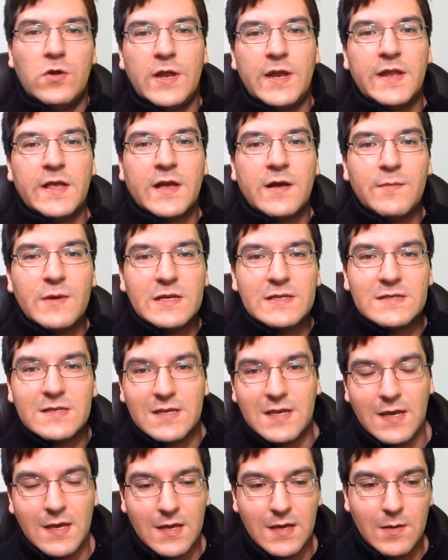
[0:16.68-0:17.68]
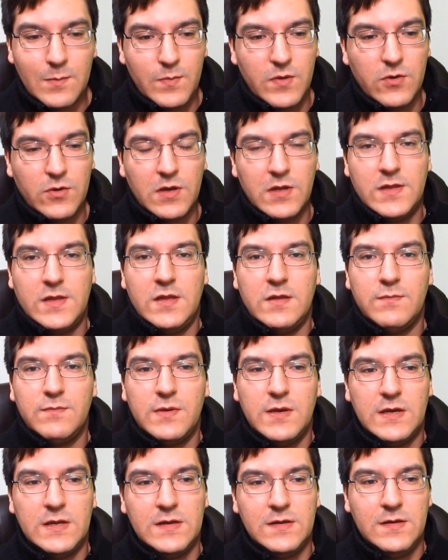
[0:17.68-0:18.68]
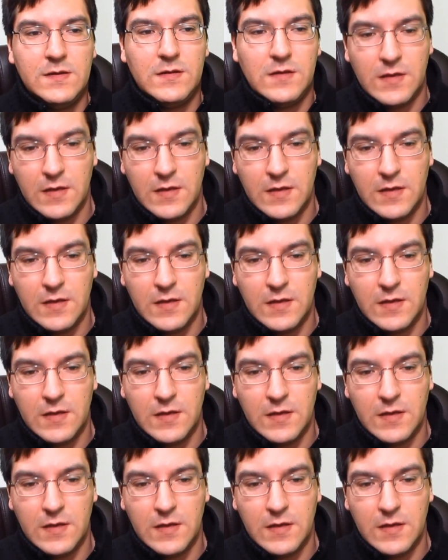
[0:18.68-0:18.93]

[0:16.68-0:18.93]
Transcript: Hola Nakamas, eh, espero que estén bien.